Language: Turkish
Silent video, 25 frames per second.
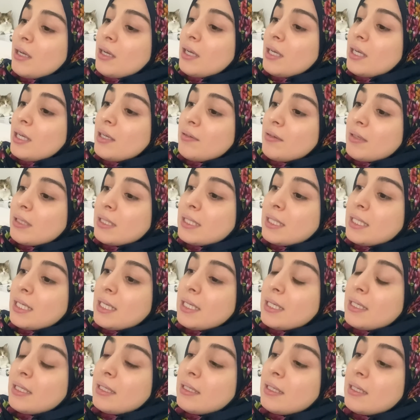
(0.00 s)
Evet
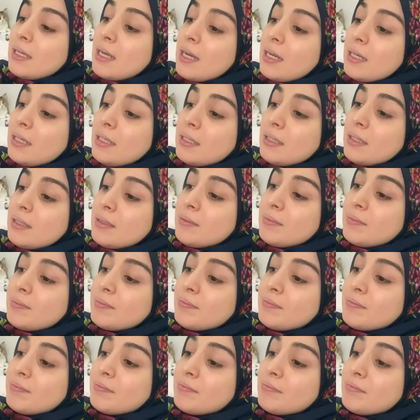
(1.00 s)
yani
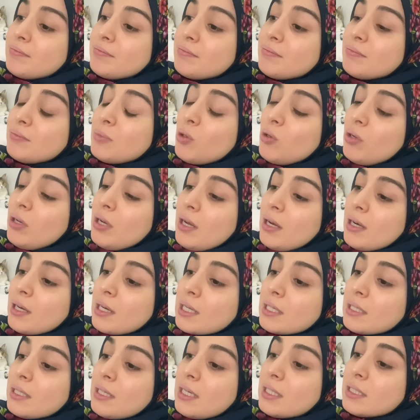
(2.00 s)
Böyle
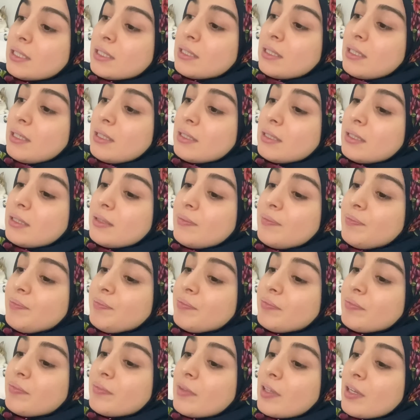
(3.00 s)
arkadaşlar.
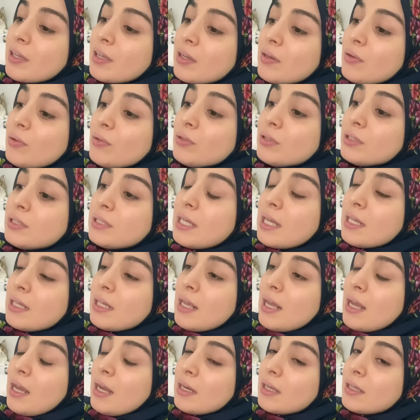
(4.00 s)
O yüzden
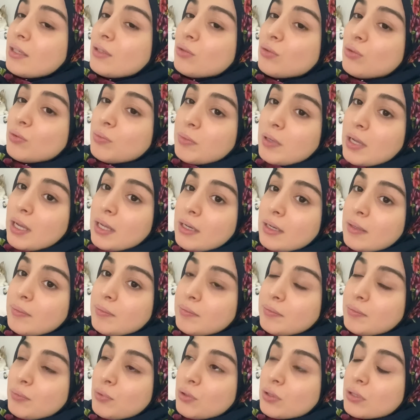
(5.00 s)
eğer ki tüp hani
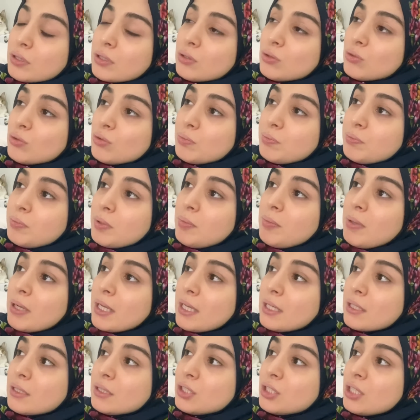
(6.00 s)
bu arada tüp
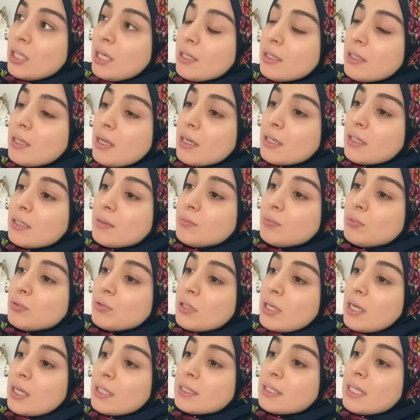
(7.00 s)
bebek yaşayanlarda bu
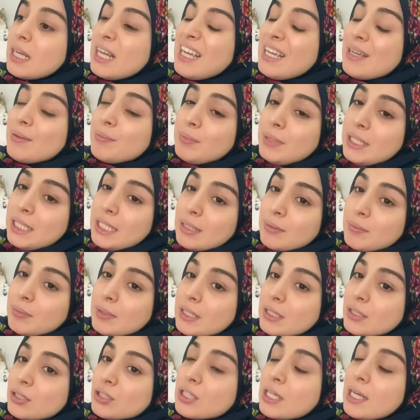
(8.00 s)
tarz minik
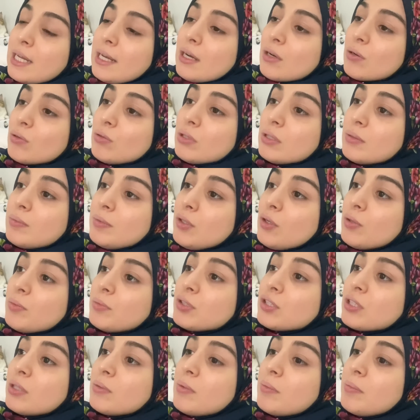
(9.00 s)
minik şeyler
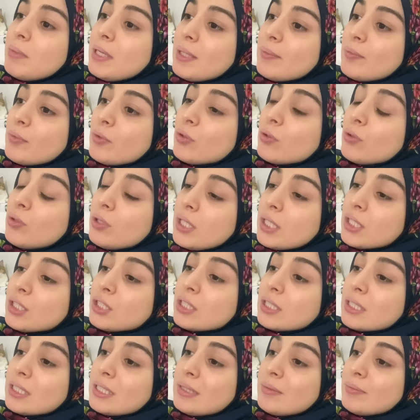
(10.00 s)
olabiliyormuş. Ama benim o gün
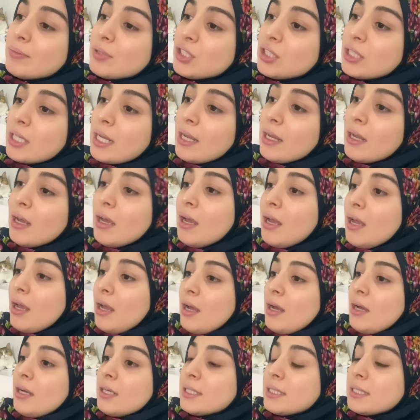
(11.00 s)
yaşadığım şey
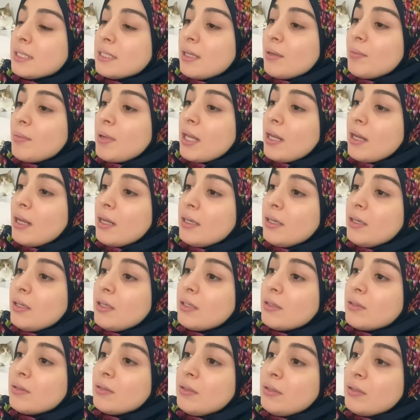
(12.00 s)
aslında ben
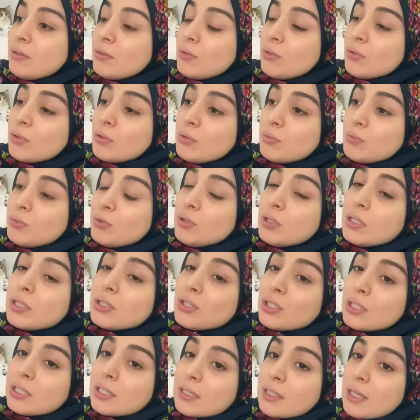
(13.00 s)
hani o gün bunu
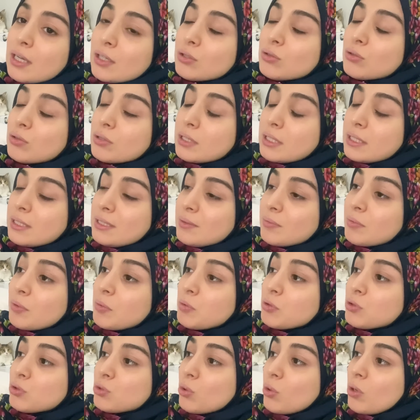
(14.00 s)
yaşadıktan sonra dediğim
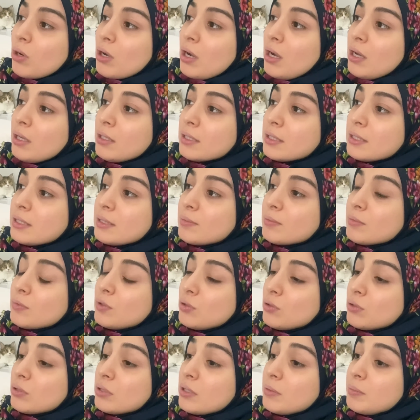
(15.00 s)
gibi çok ağladım.
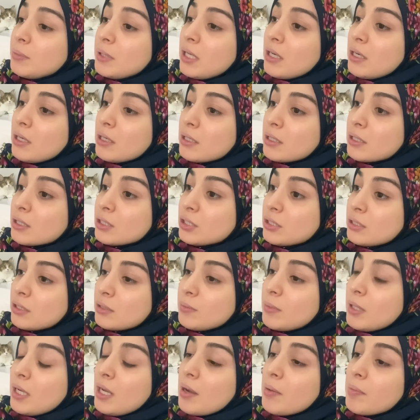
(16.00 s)
Üstüne bir
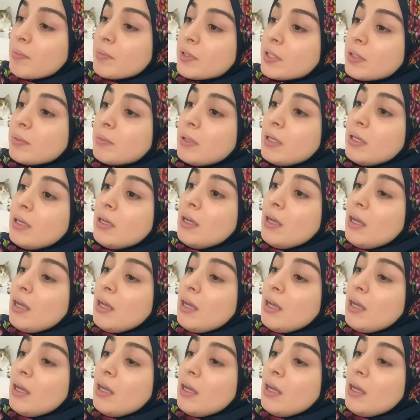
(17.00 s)
araştırma yaptım.